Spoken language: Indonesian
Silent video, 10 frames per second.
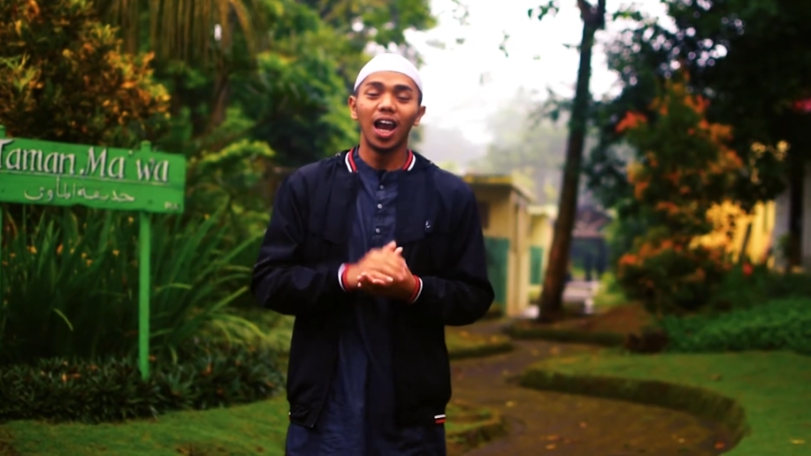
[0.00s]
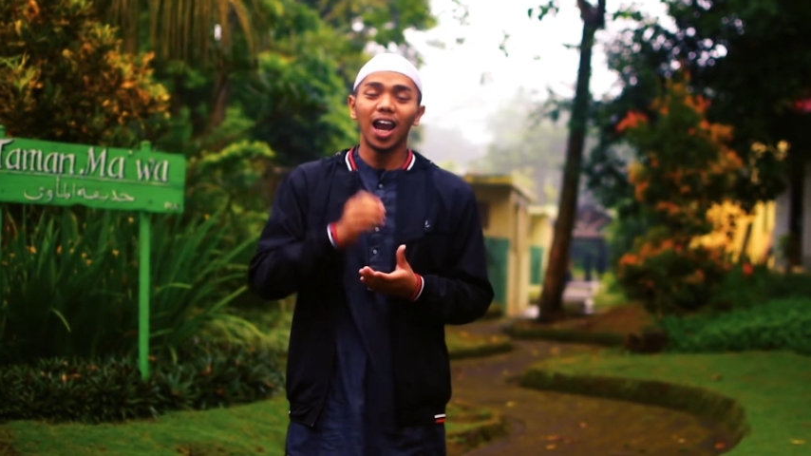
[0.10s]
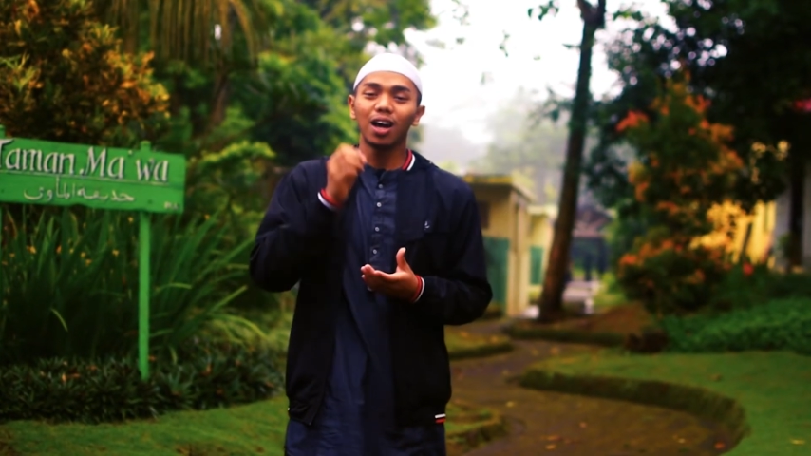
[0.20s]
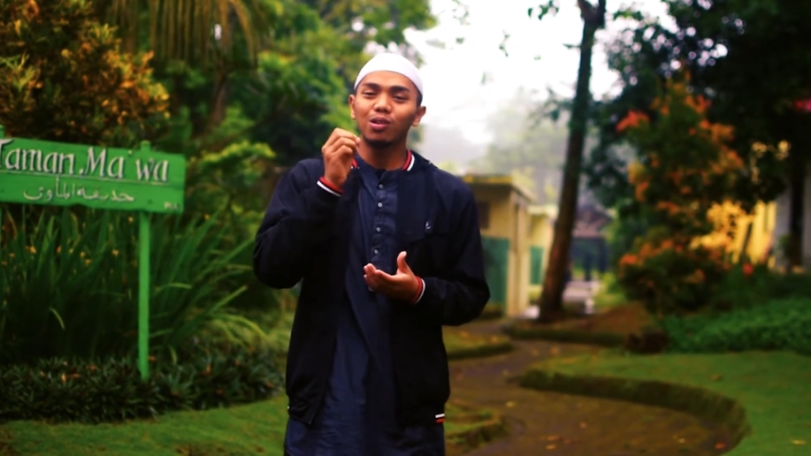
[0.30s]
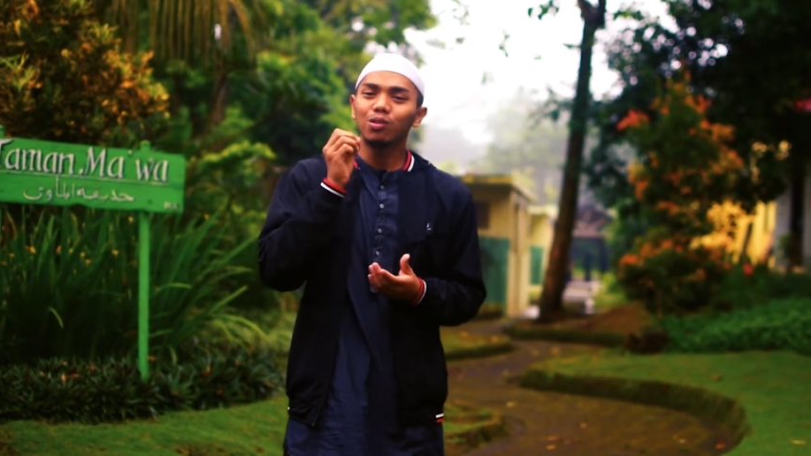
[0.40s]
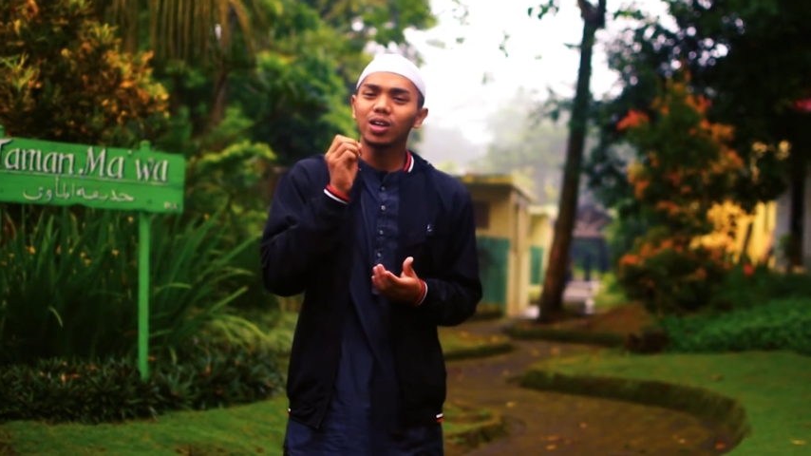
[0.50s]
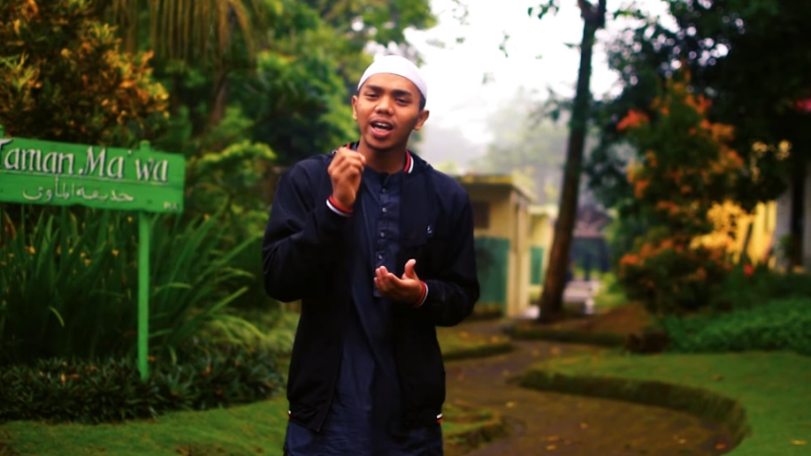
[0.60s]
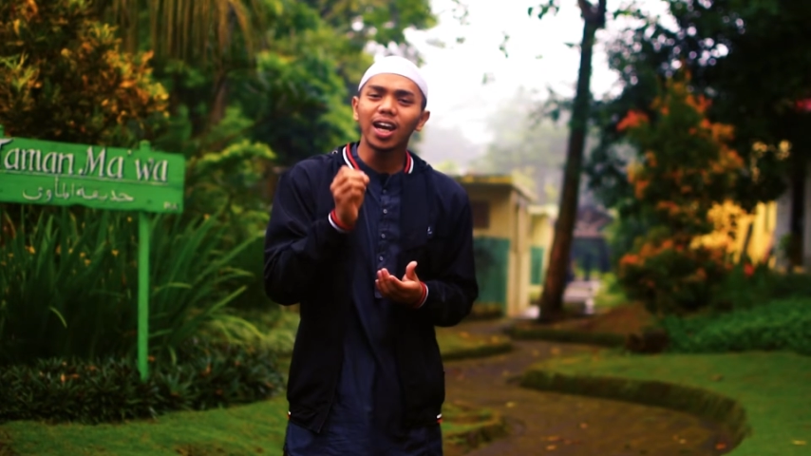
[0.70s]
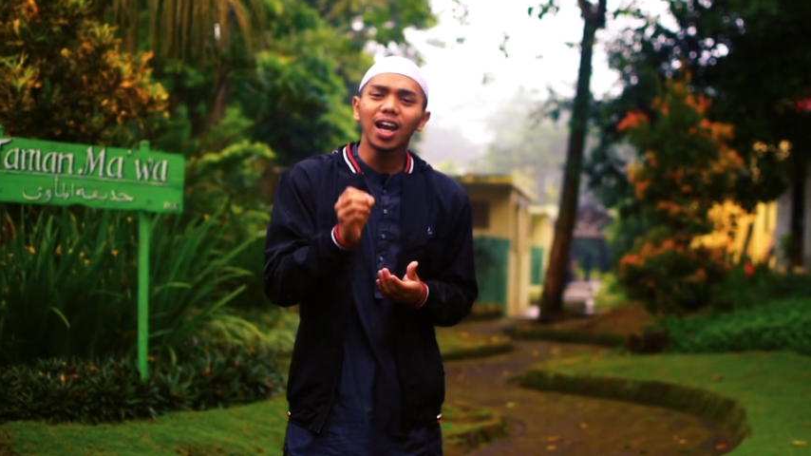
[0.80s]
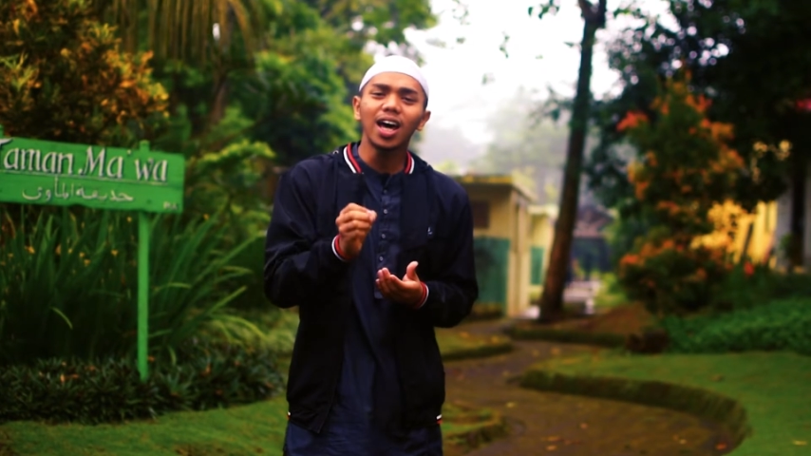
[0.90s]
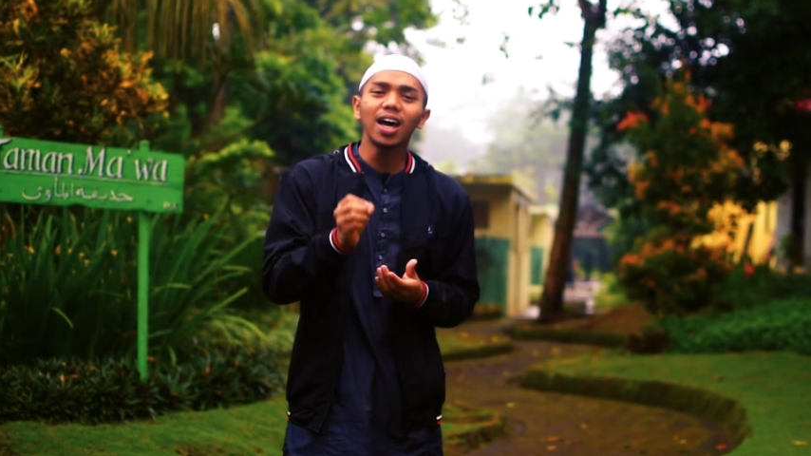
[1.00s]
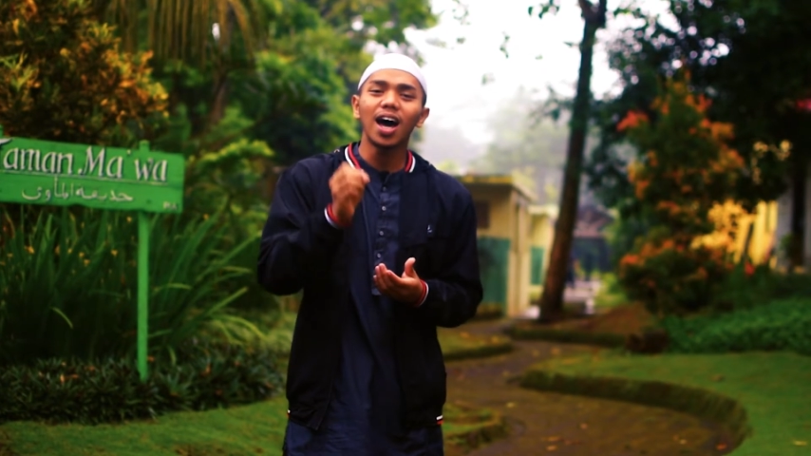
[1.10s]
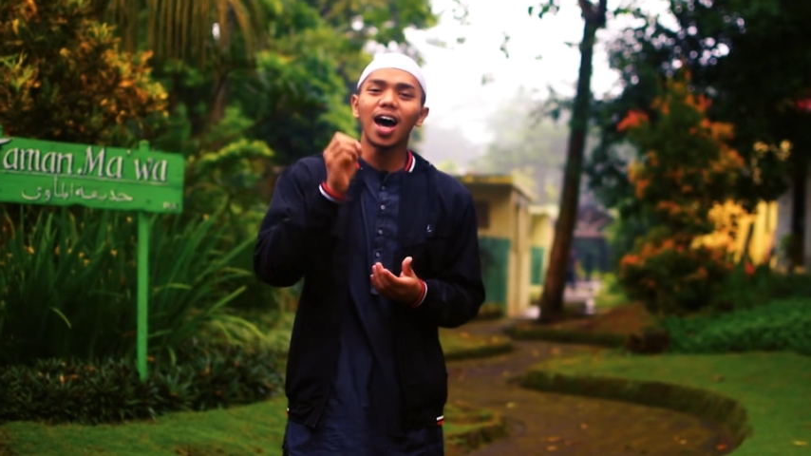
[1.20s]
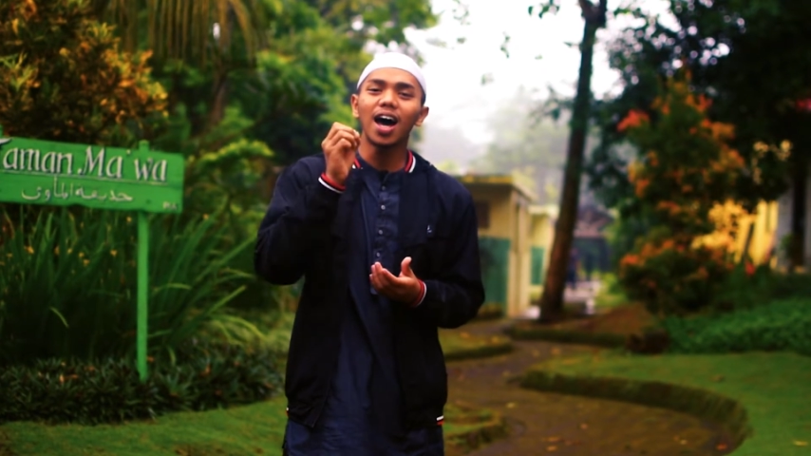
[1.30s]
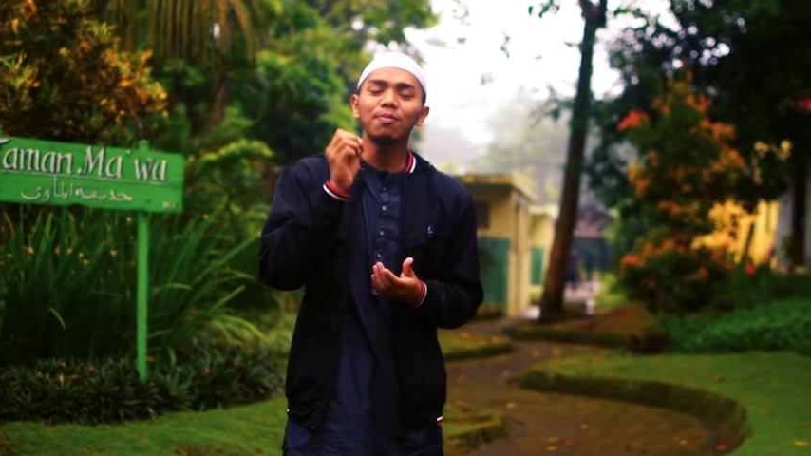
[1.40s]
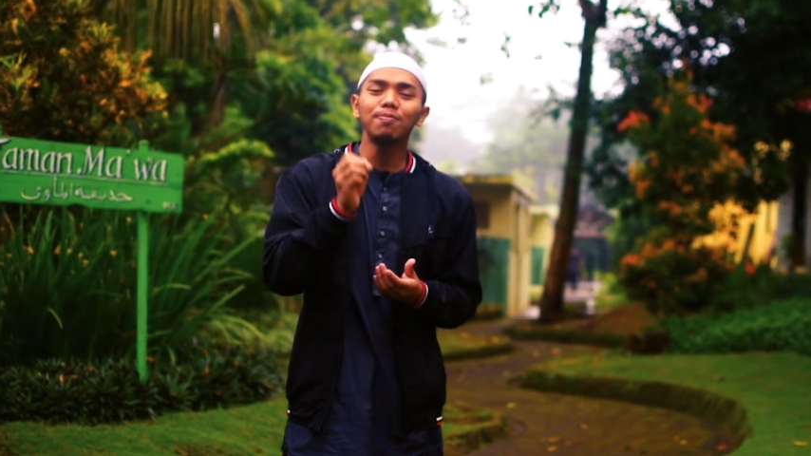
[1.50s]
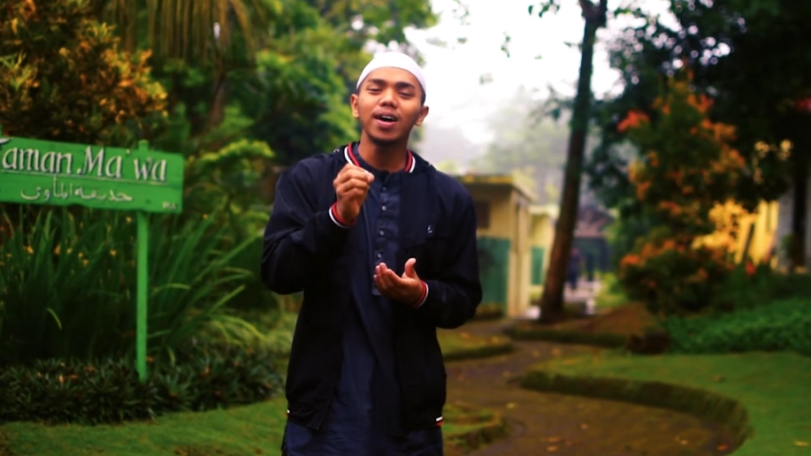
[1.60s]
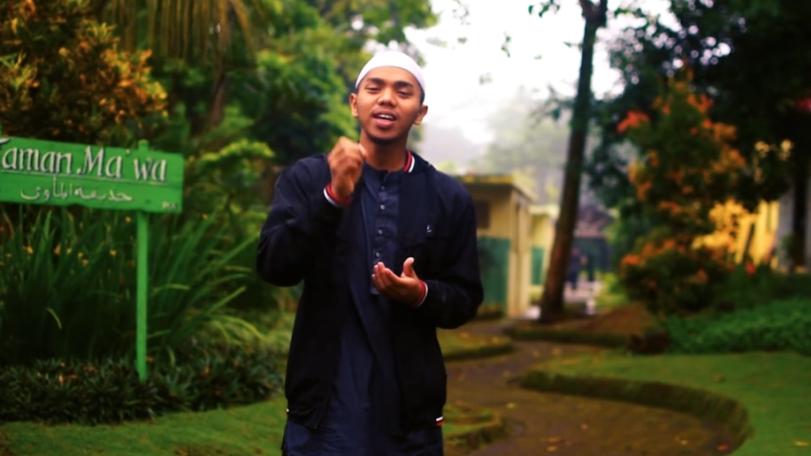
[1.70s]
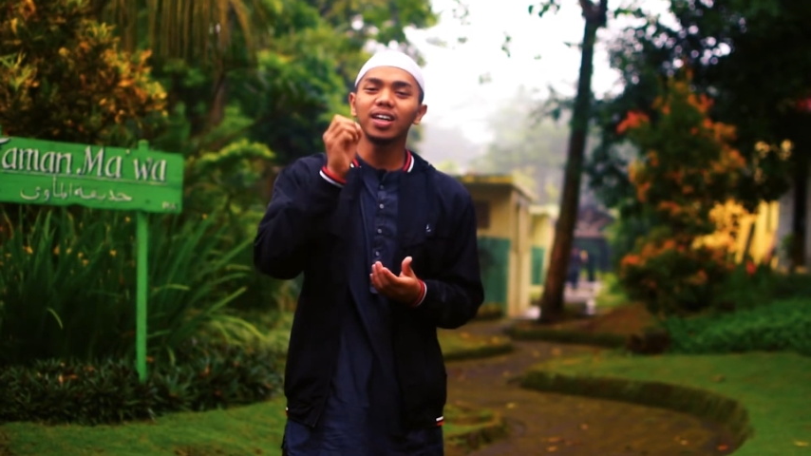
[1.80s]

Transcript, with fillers: Lakukanlah apa